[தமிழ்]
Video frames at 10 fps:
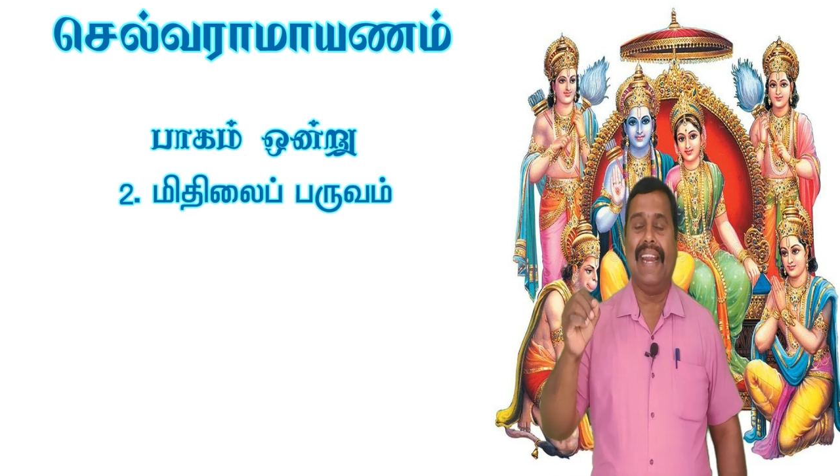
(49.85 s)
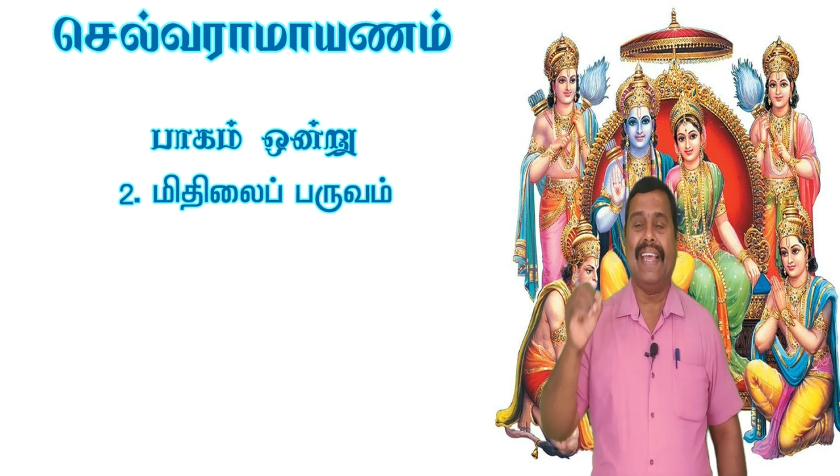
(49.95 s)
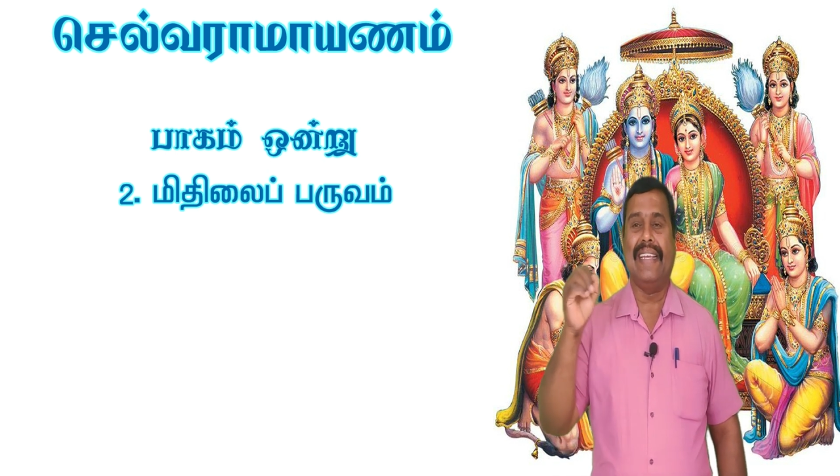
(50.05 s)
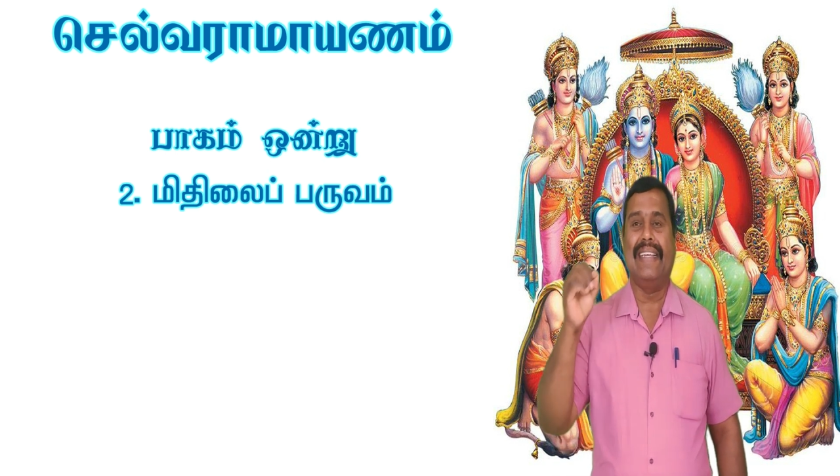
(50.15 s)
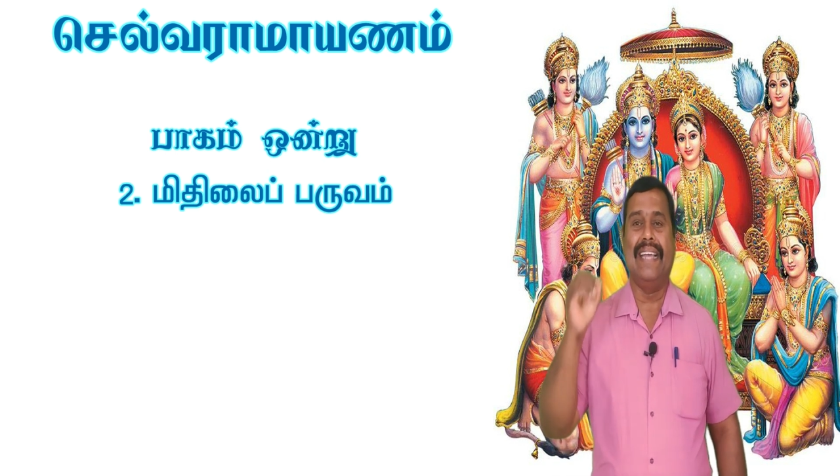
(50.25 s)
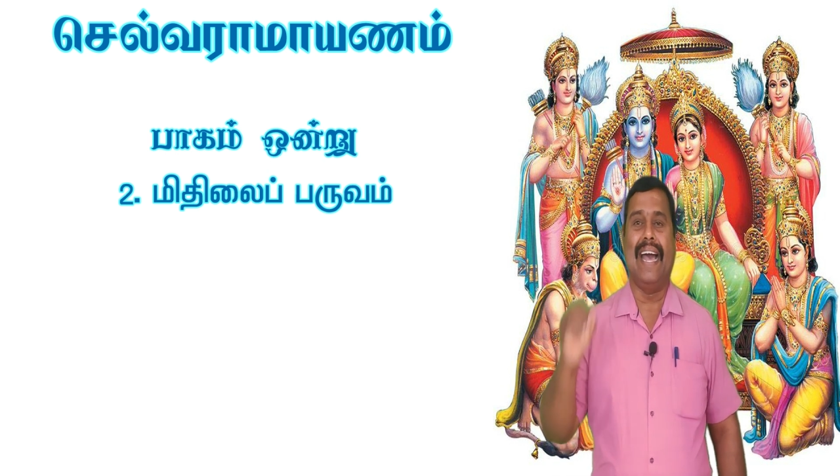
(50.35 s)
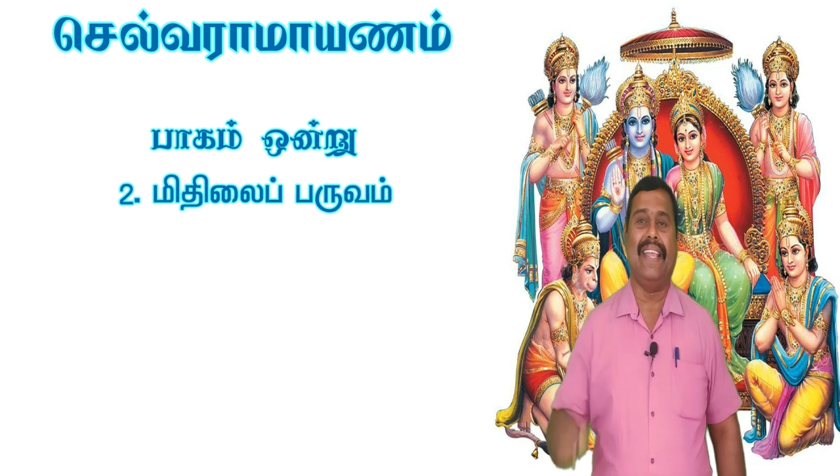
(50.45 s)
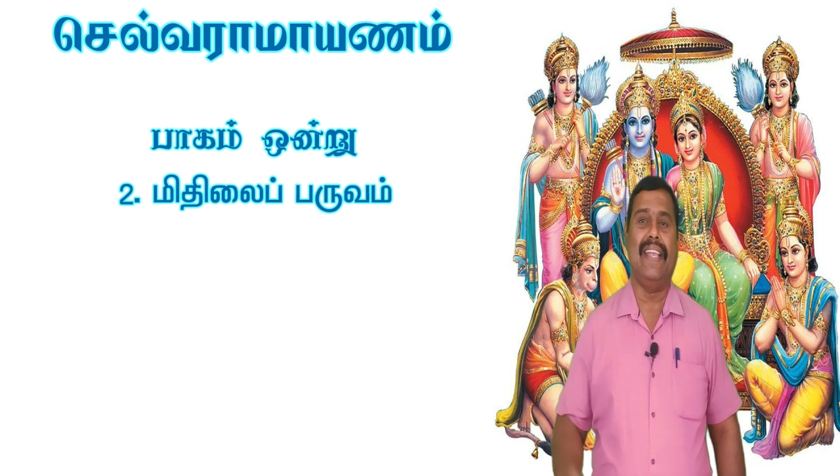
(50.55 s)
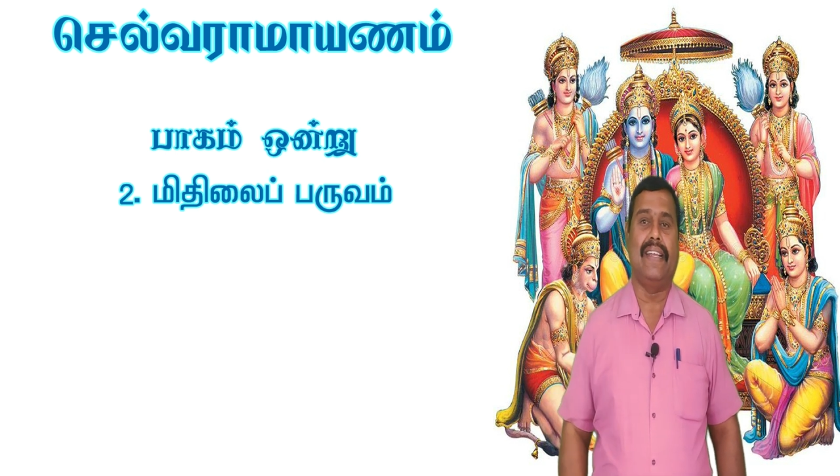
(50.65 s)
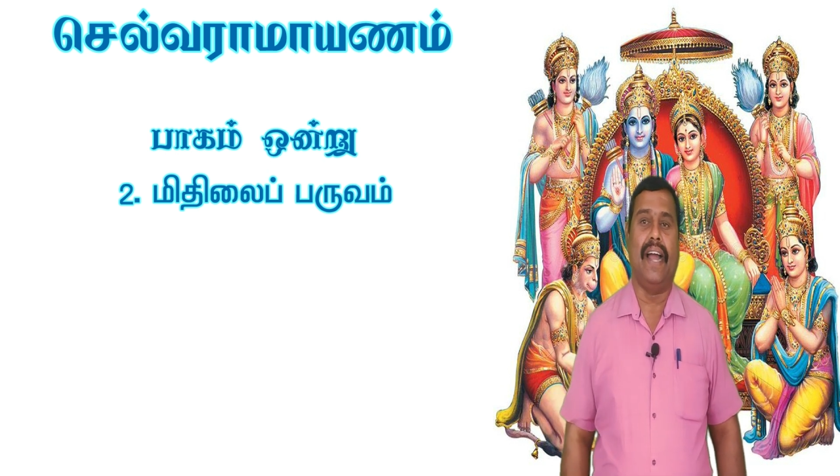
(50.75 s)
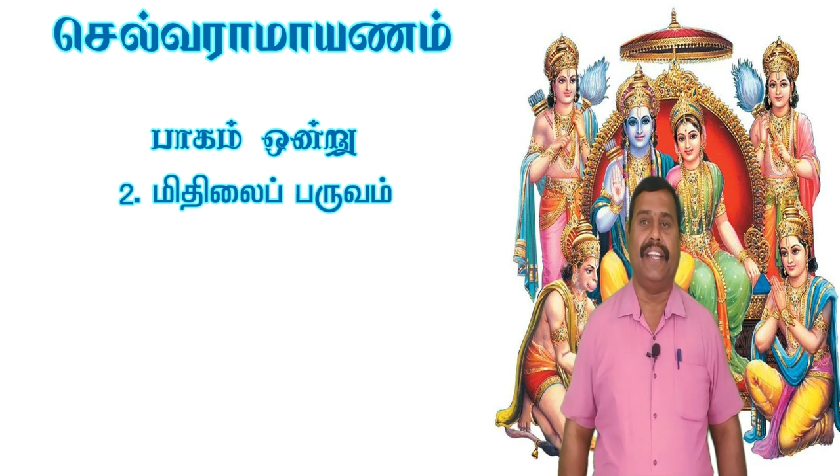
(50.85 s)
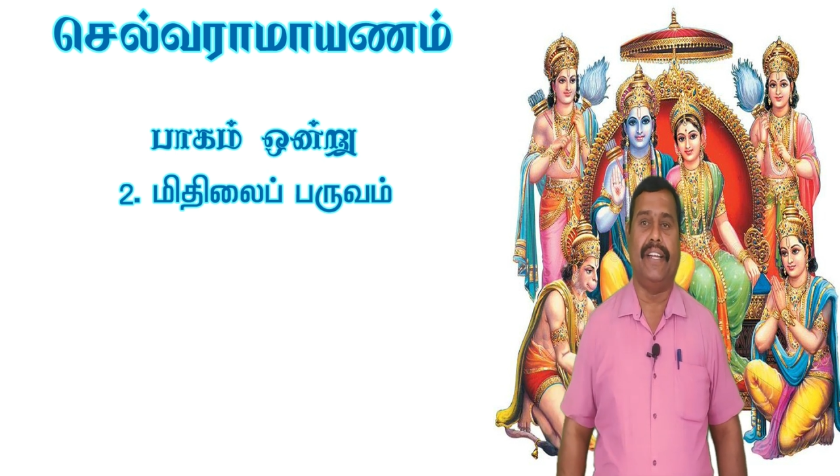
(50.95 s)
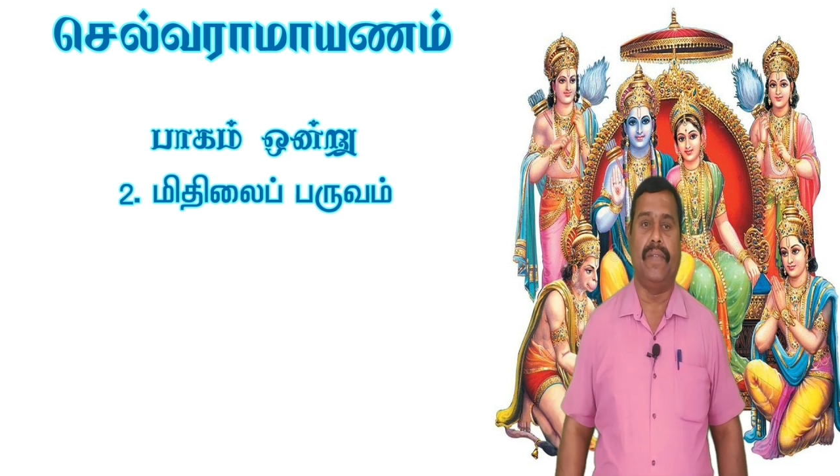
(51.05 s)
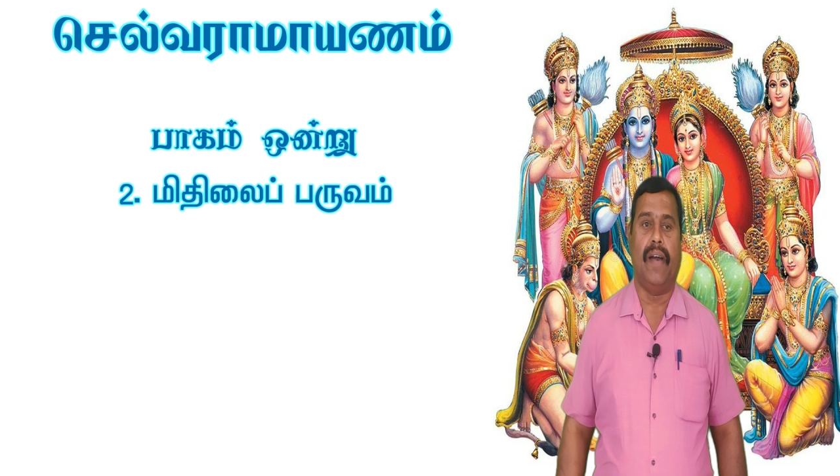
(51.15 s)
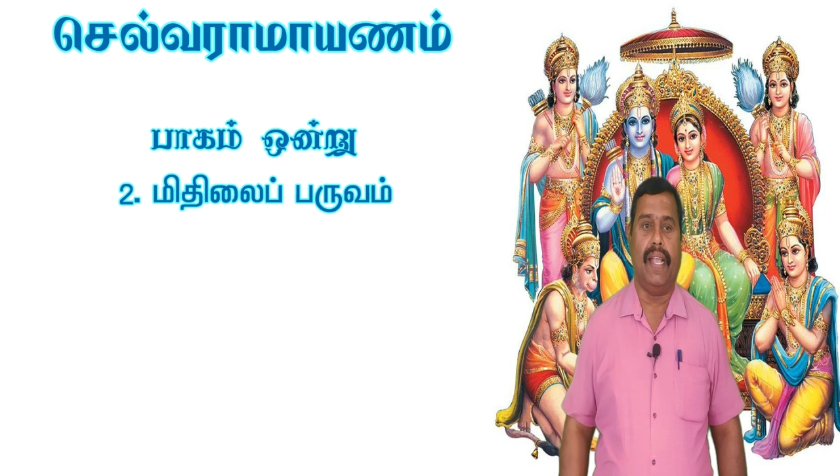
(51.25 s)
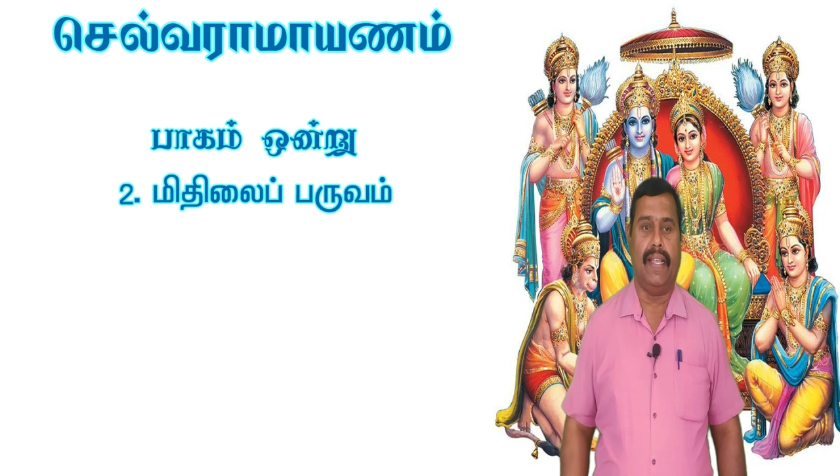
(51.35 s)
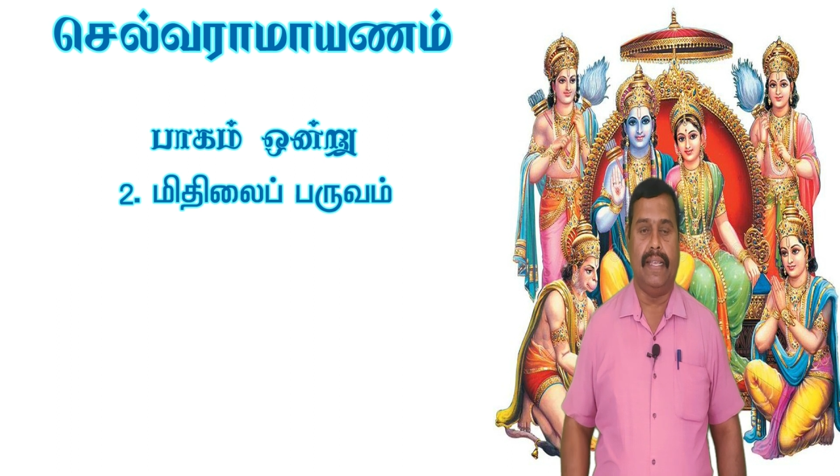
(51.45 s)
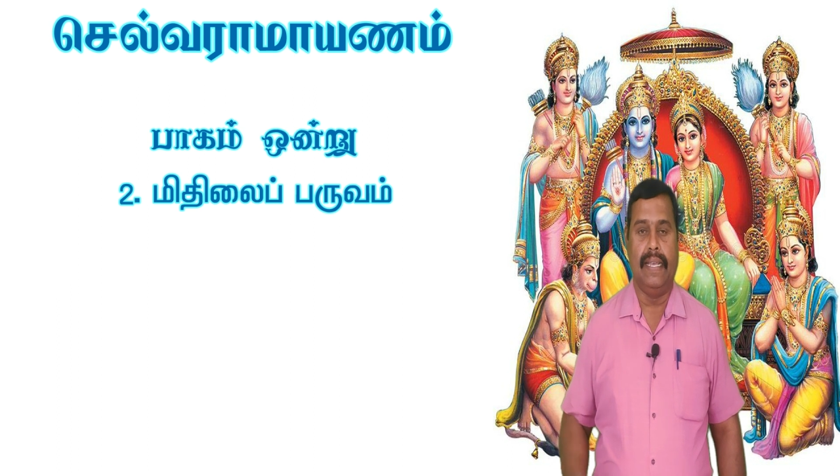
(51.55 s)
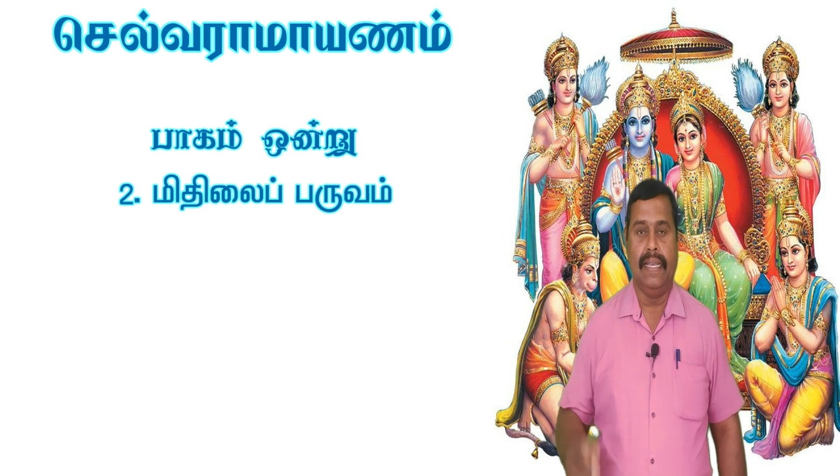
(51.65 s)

எனக்கு அதை காட்டுவாய்